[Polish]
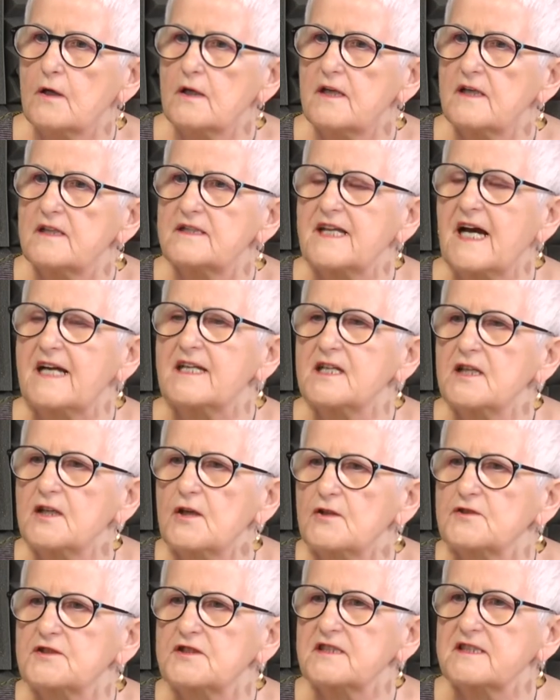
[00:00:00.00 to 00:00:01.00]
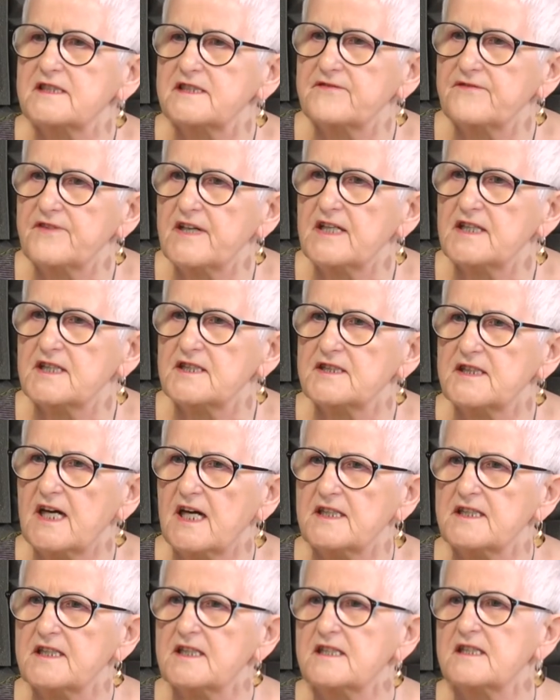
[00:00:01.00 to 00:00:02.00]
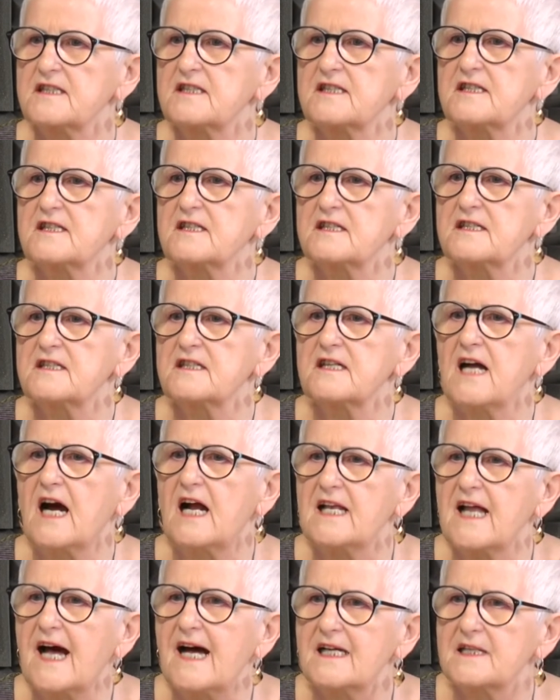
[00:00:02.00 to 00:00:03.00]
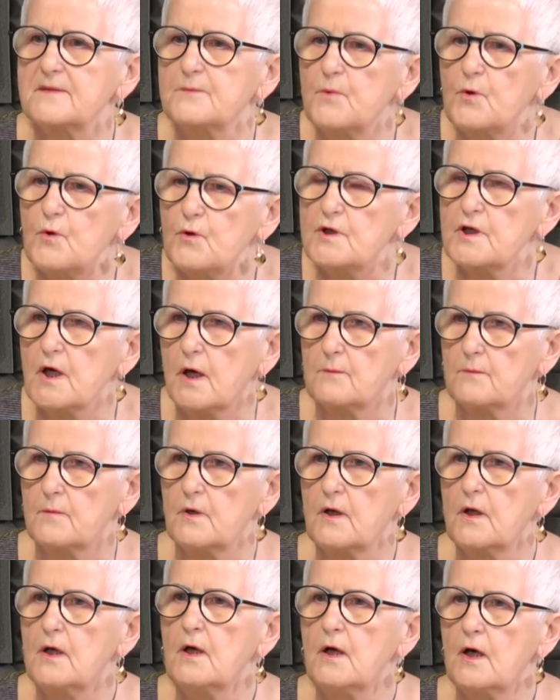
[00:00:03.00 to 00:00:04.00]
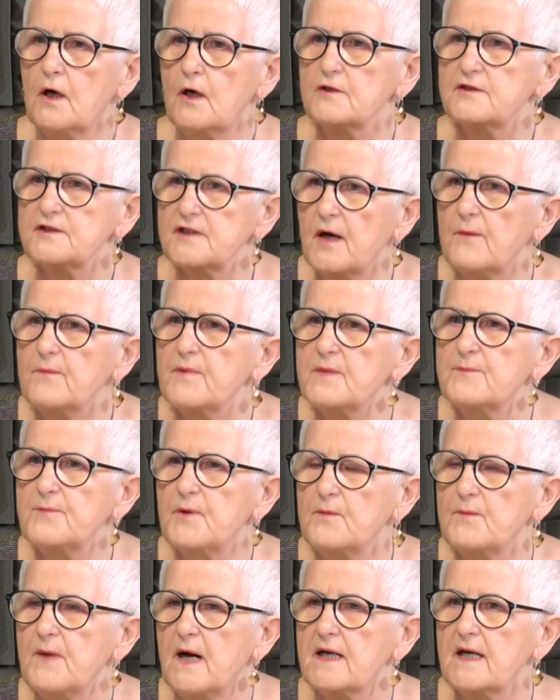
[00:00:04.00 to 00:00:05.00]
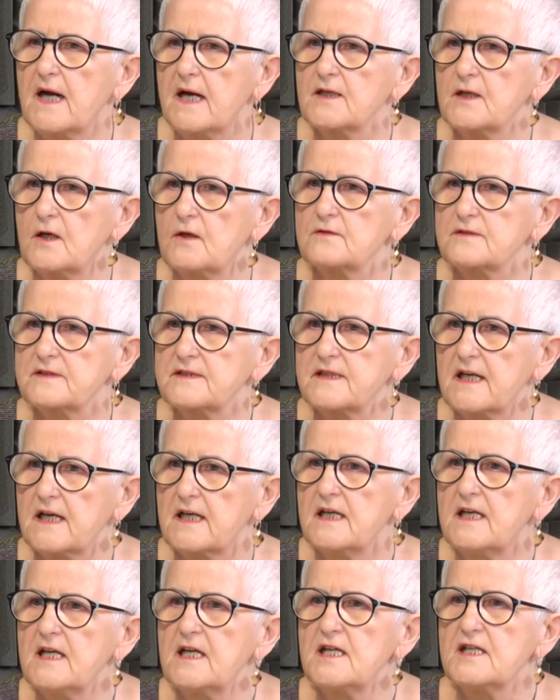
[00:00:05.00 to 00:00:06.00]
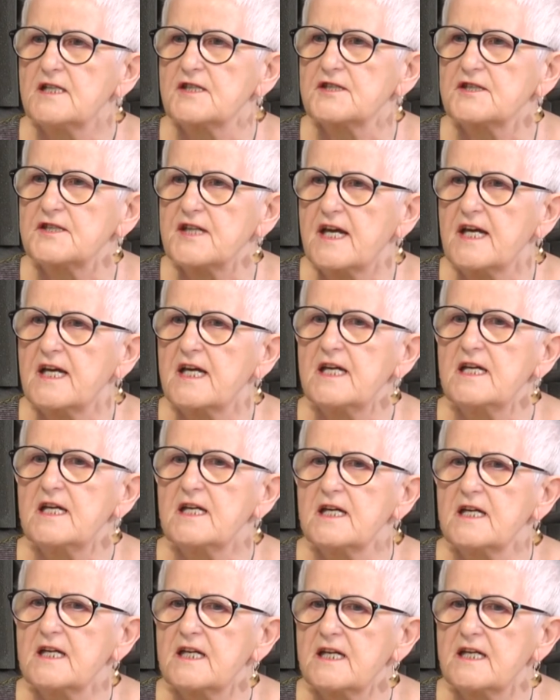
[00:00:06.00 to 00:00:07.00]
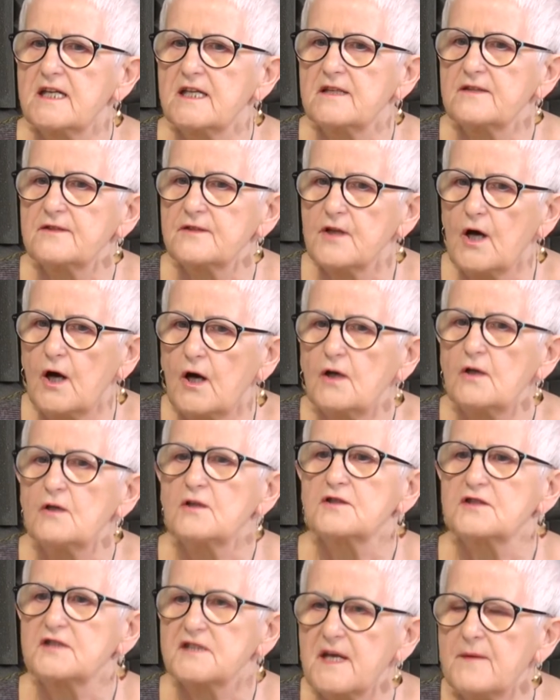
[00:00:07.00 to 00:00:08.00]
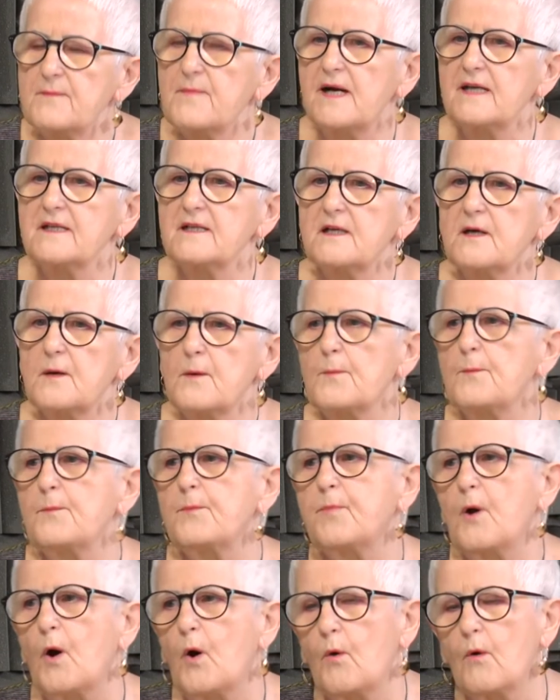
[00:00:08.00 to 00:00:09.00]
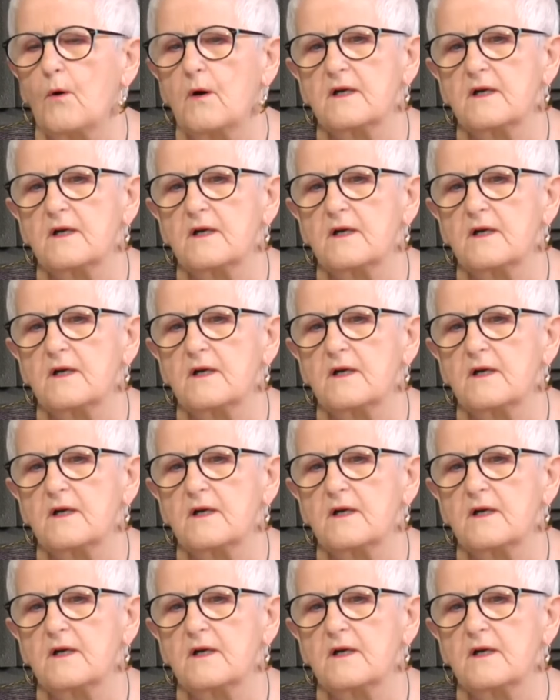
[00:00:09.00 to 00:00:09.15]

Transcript: e, ta ilość się zwiększa i, i, i alarmują osoby pomagające, że no, trzeba po,